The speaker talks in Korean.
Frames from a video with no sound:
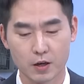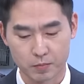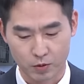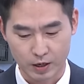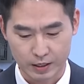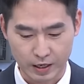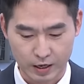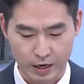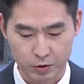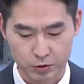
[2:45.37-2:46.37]
뭐
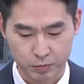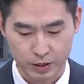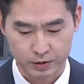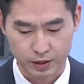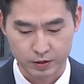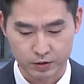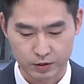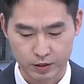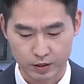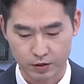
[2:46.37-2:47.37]
하나
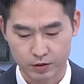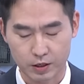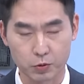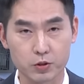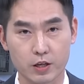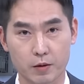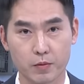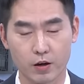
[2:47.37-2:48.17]
에어로스페이스라든지 현대로템,